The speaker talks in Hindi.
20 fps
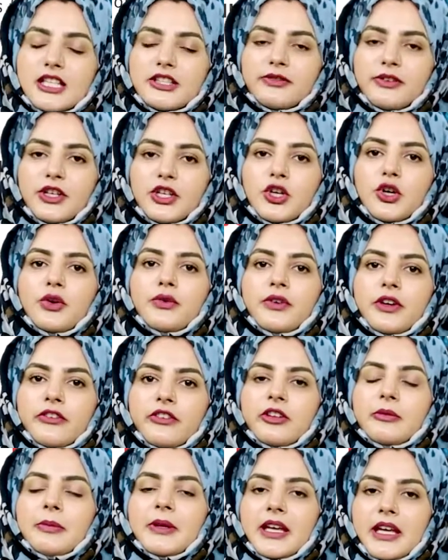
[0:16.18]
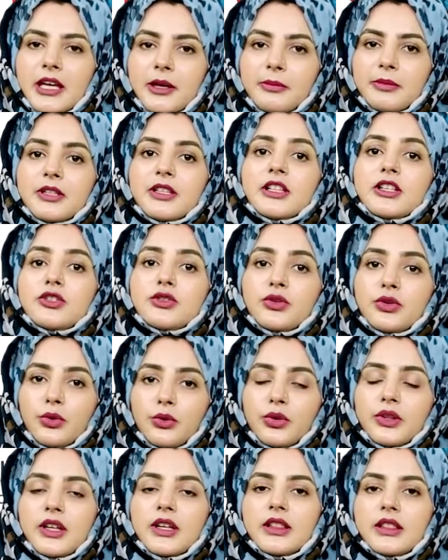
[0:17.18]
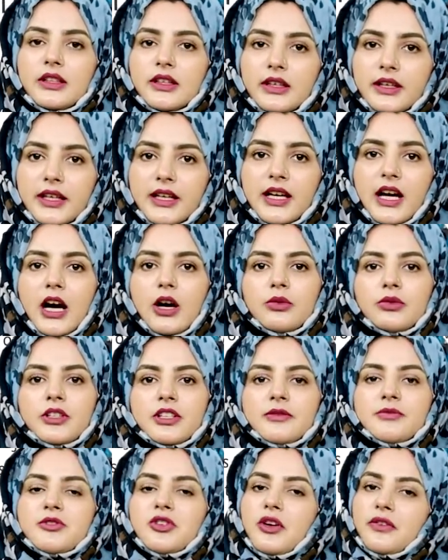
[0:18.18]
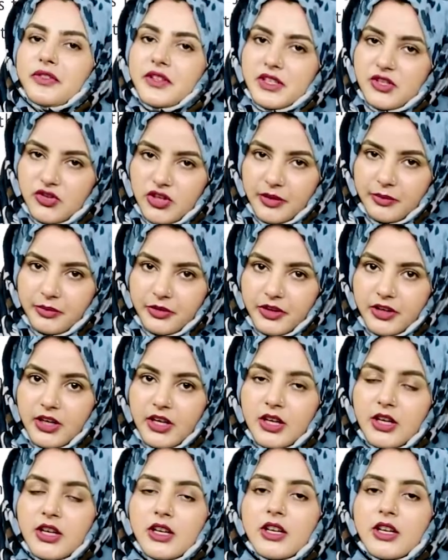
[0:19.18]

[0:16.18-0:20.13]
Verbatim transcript: दिस वीडियो वी विल बी एबल टू नो द लर्निंग आउटकम्स ऑफ दिस चैप्टर